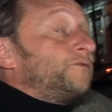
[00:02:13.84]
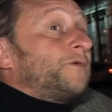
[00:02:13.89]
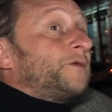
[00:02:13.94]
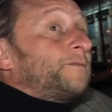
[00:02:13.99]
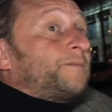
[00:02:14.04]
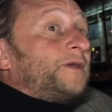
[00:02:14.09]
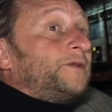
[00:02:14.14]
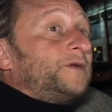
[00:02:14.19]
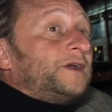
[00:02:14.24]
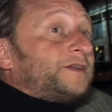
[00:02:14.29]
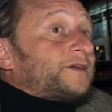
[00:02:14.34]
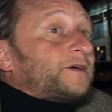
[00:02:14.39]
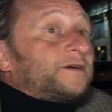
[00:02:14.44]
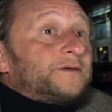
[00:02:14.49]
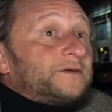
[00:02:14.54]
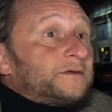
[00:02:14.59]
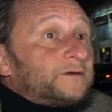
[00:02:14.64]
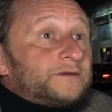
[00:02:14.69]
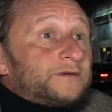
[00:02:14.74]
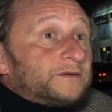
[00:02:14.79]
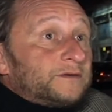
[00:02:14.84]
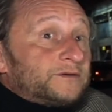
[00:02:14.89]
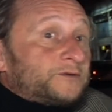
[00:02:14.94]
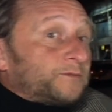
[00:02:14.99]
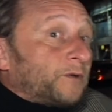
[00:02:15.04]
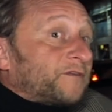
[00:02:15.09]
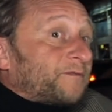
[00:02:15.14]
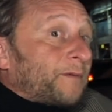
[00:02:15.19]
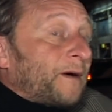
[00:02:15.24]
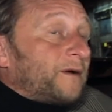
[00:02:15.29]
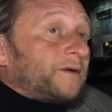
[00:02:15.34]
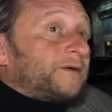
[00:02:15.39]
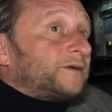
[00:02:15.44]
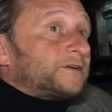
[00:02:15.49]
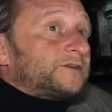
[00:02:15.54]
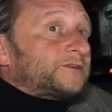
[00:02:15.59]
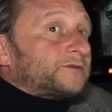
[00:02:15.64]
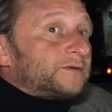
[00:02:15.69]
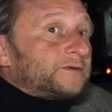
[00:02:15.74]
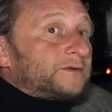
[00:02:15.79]
demande pas de l'être. Euh, je pense pas.
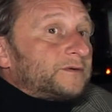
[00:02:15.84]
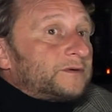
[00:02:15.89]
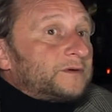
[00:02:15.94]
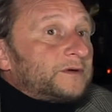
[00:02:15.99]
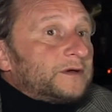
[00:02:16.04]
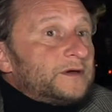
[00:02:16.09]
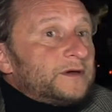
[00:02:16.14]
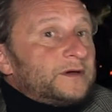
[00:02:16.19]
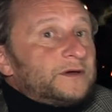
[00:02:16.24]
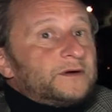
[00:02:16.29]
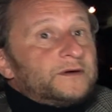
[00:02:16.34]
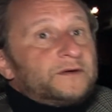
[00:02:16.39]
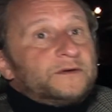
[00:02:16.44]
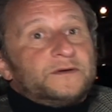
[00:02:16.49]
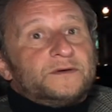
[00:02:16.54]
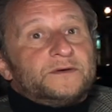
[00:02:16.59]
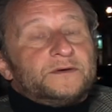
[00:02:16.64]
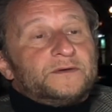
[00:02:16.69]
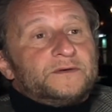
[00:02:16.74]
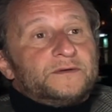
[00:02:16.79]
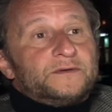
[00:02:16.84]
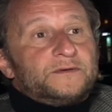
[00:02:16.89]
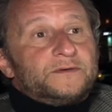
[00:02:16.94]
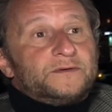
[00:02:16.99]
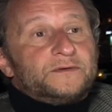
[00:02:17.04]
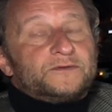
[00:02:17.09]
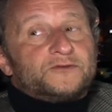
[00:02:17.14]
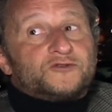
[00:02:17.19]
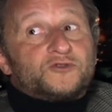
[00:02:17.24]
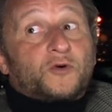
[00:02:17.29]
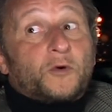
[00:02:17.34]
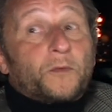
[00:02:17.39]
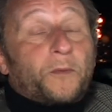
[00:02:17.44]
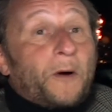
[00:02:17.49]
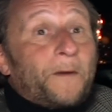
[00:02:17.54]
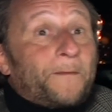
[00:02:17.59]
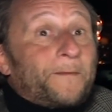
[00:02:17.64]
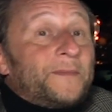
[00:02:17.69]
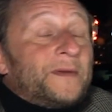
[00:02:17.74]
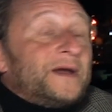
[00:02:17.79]
Je, euh, je
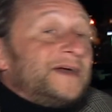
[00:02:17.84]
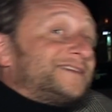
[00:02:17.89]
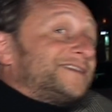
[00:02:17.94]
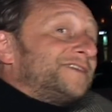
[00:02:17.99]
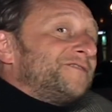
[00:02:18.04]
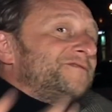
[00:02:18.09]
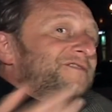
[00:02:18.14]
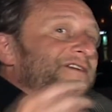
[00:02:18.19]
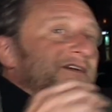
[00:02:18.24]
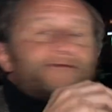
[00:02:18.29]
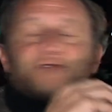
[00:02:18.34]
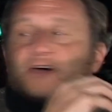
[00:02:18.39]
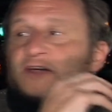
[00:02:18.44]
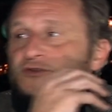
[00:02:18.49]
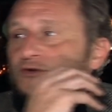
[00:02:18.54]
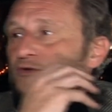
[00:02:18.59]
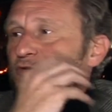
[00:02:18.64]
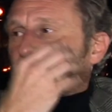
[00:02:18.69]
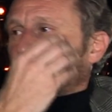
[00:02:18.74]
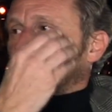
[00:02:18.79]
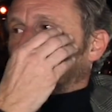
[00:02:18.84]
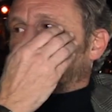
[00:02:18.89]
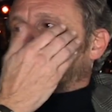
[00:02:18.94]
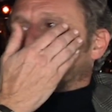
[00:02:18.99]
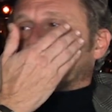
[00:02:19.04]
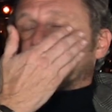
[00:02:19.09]
comprends. C'est une, phrase de Cocteau qui